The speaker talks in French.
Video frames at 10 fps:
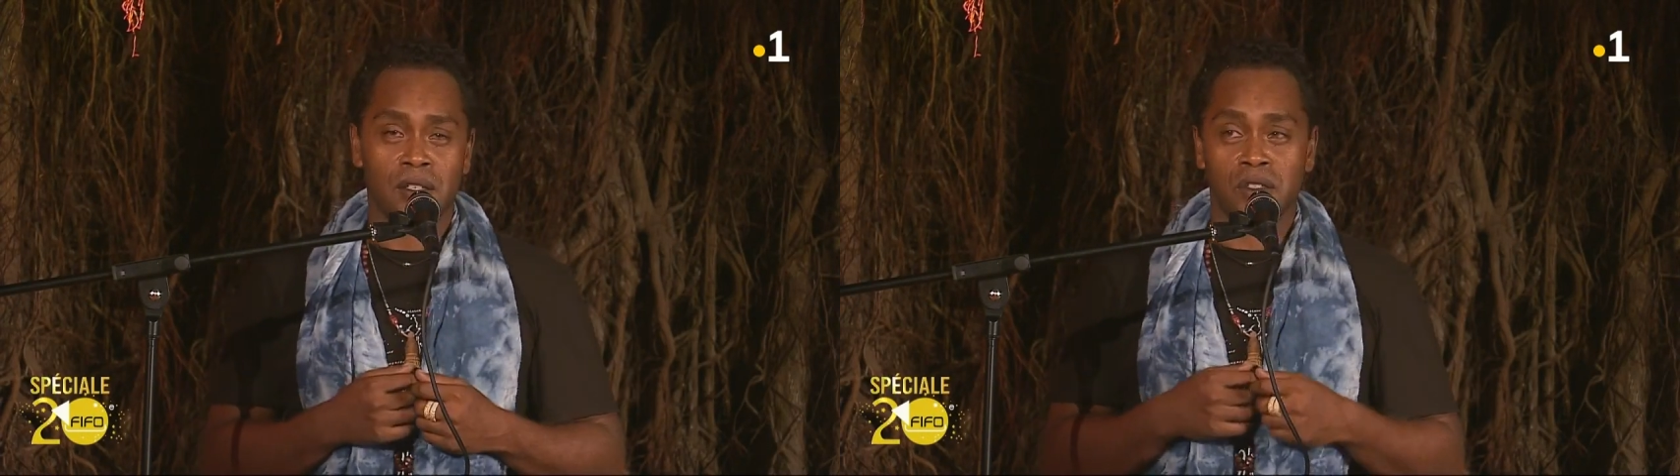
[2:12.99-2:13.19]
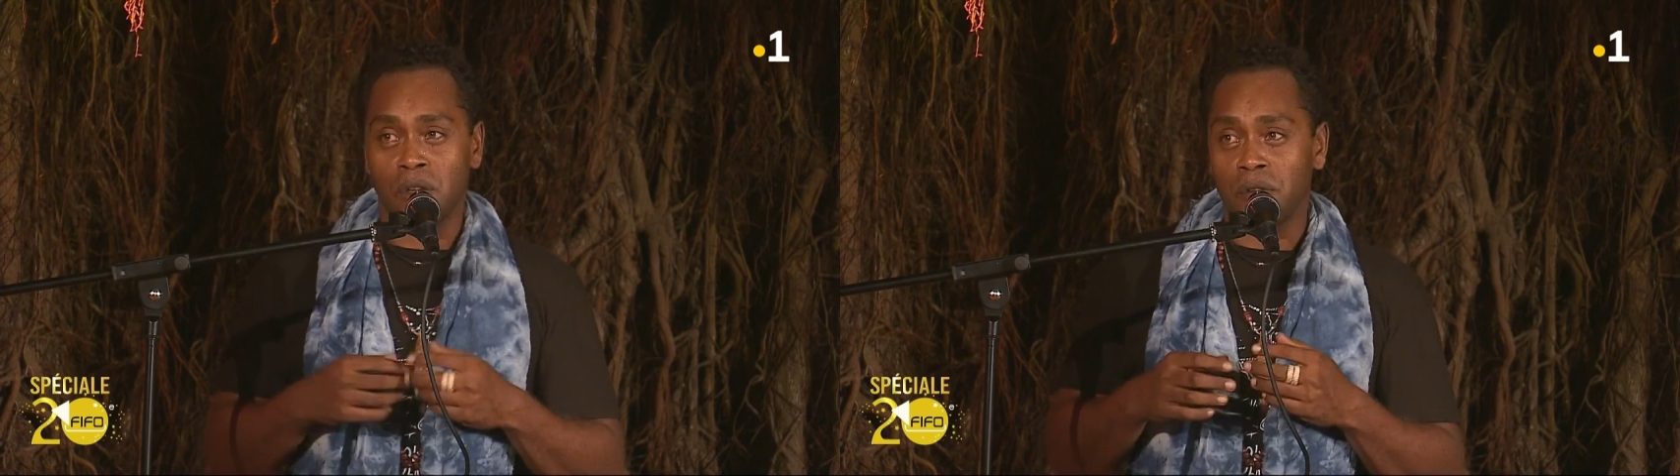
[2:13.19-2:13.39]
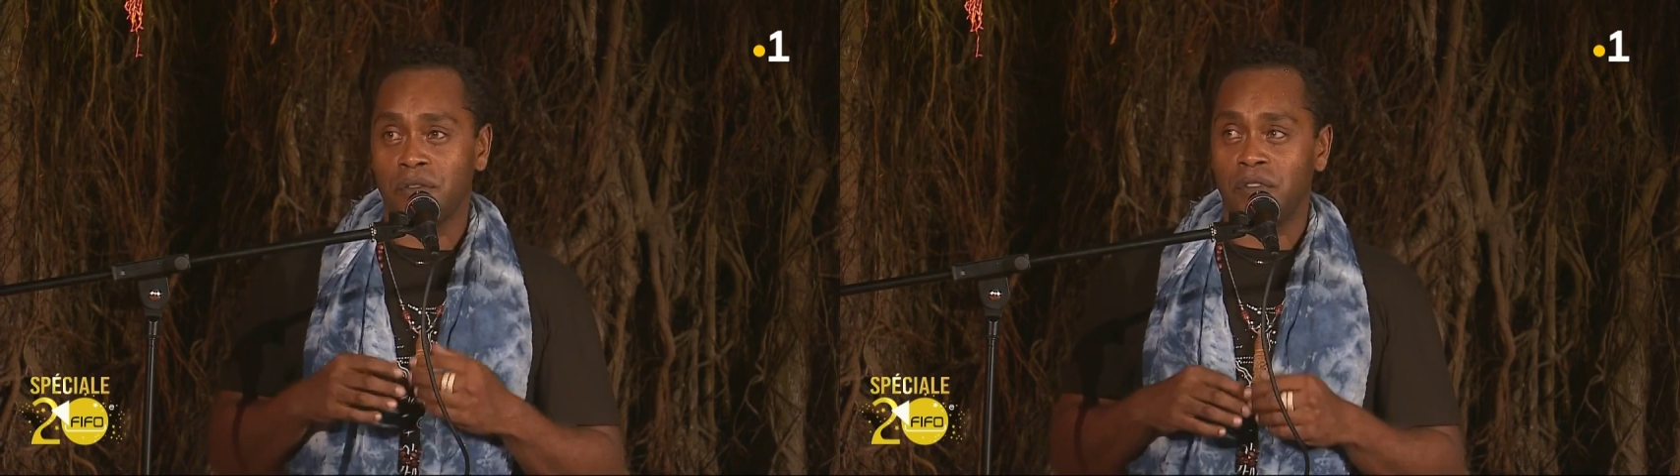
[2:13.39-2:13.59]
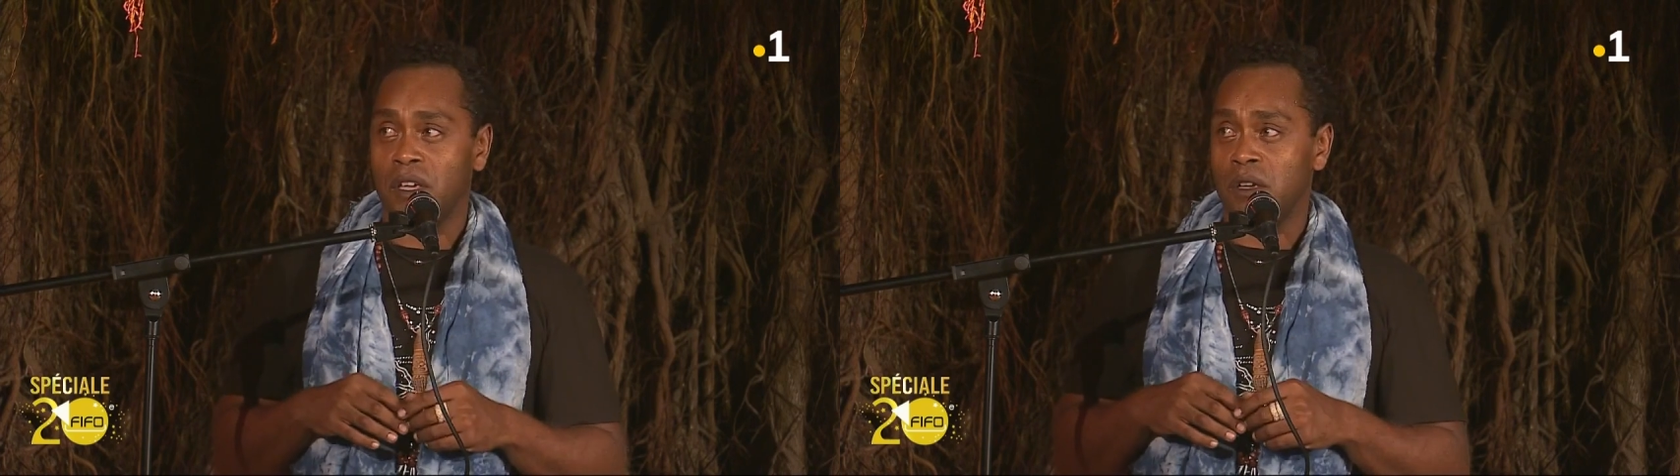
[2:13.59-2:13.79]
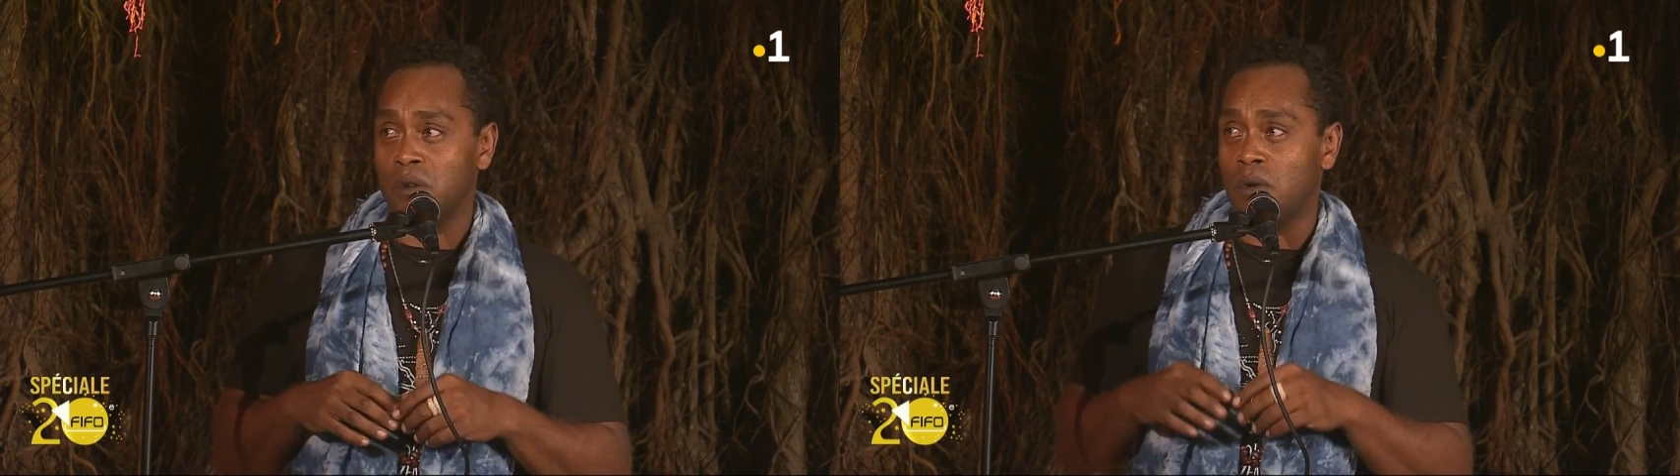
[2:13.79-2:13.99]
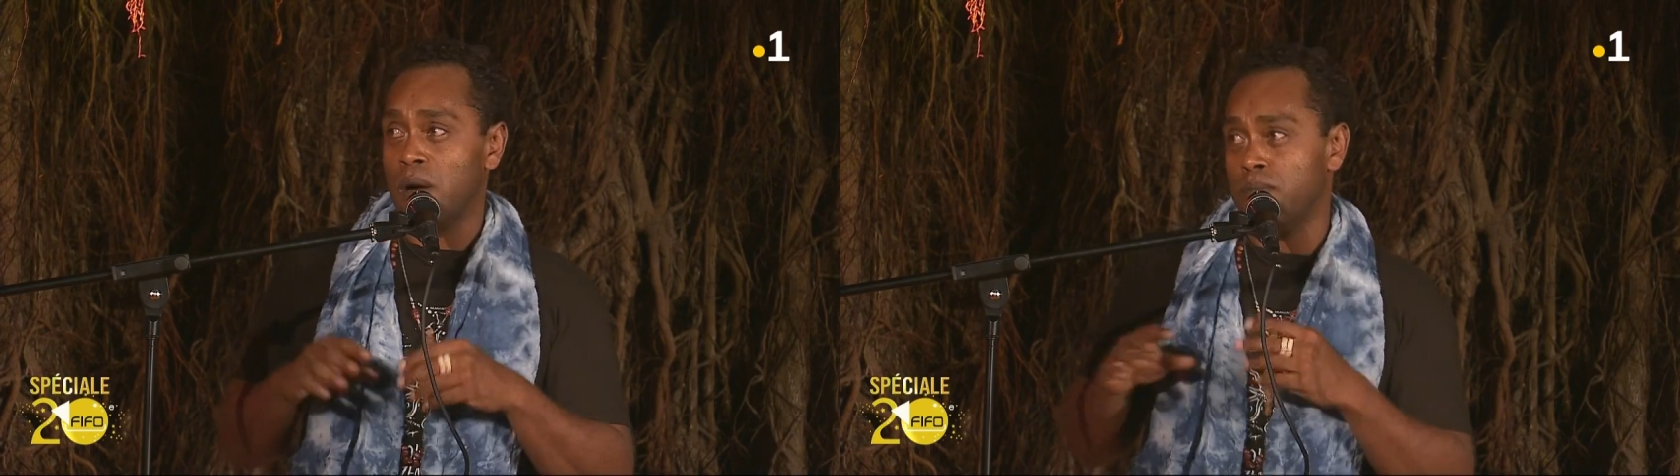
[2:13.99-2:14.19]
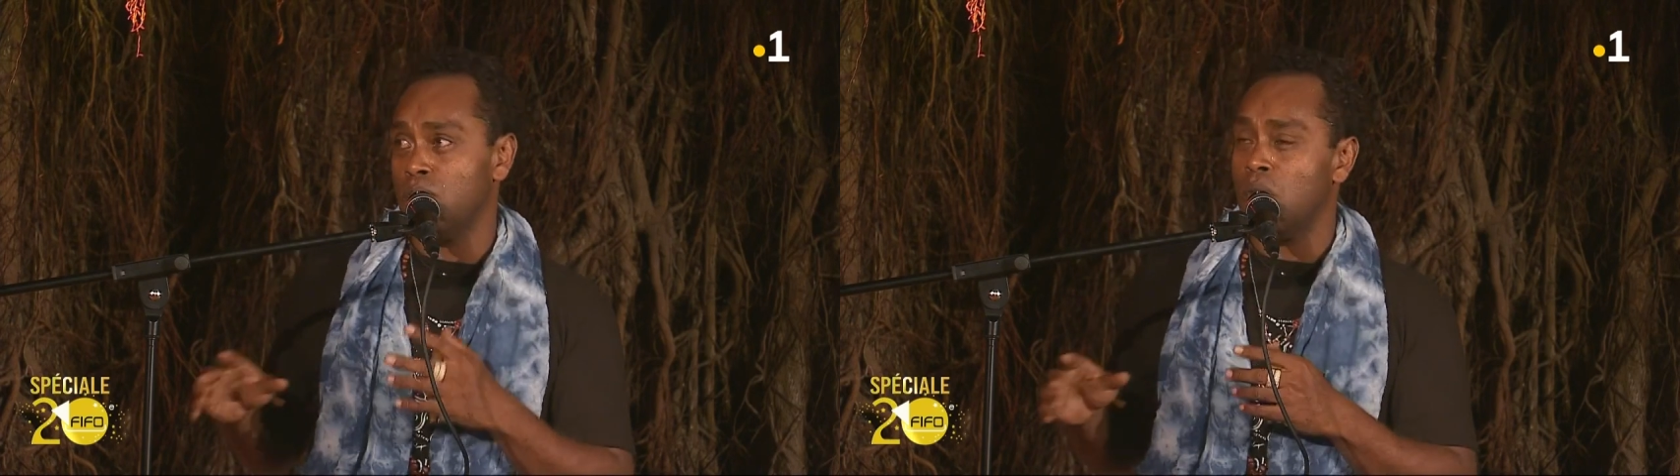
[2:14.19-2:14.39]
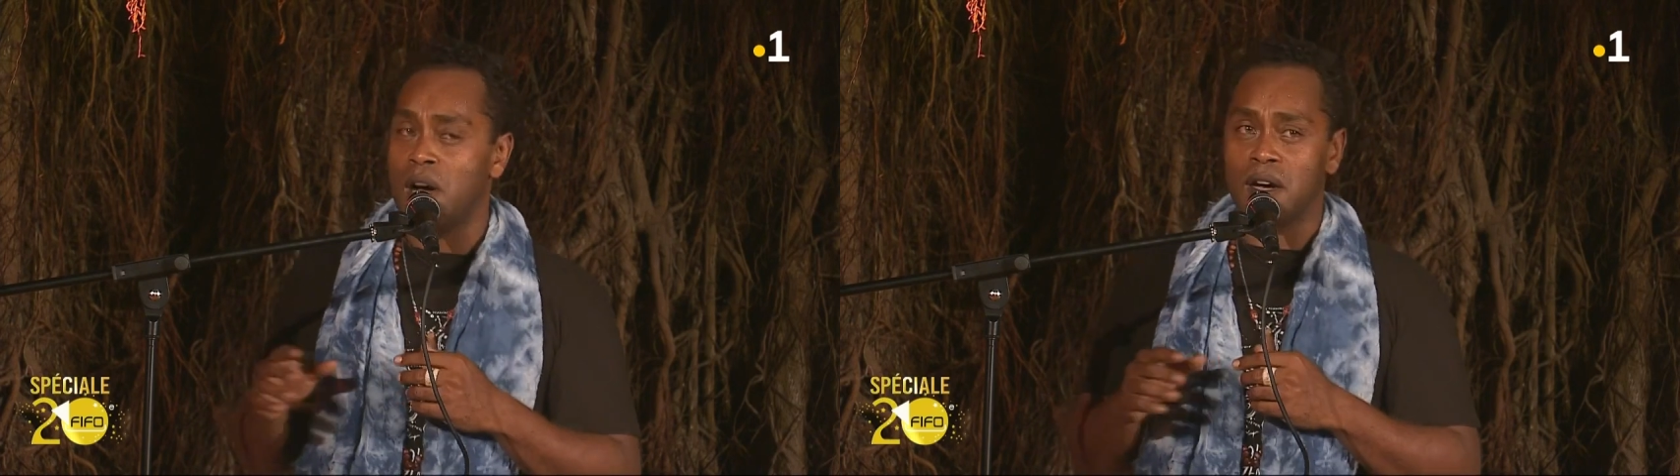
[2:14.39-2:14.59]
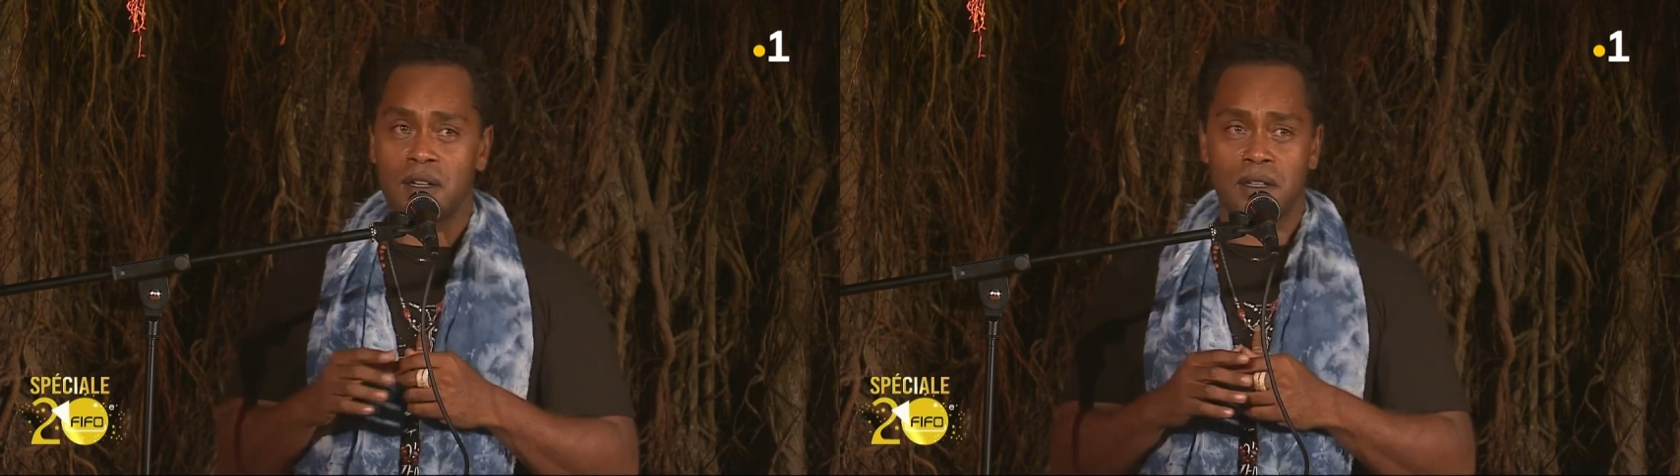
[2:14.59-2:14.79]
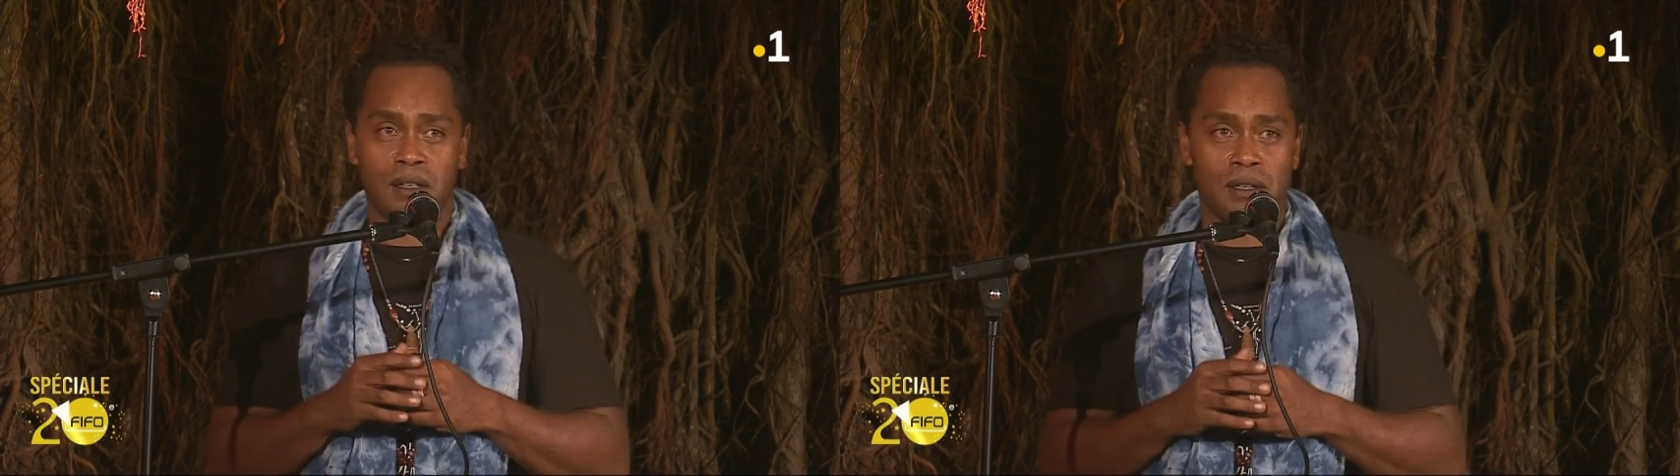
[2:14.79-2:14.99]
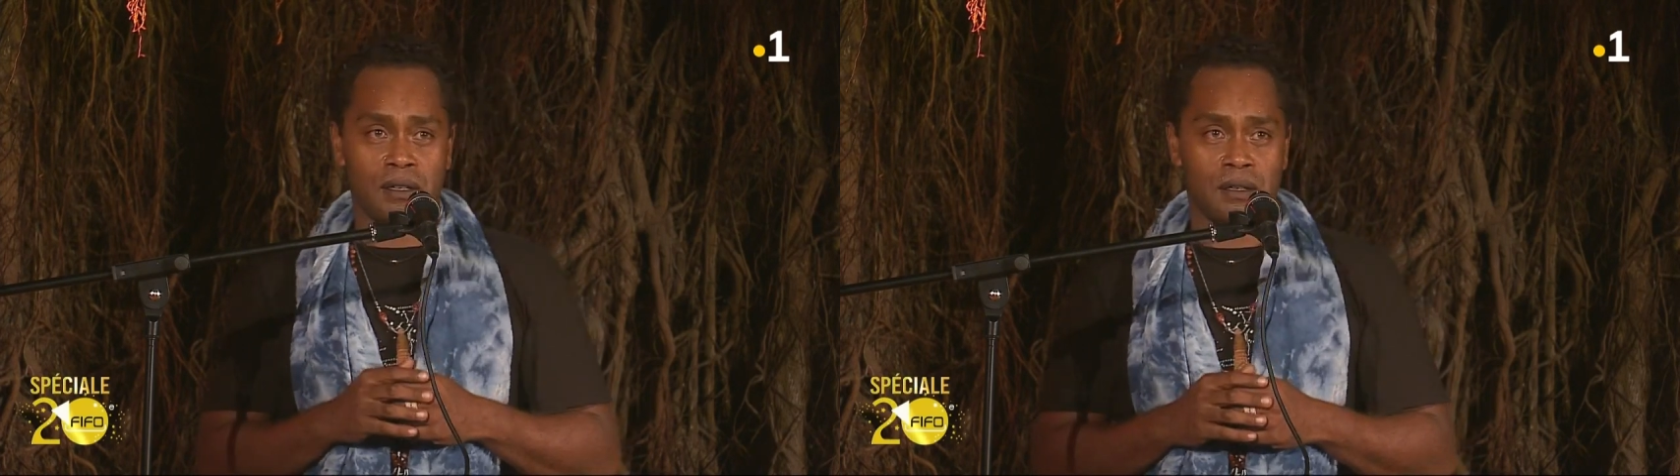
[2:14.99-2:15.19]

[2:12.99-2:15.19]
surfer ou à boire.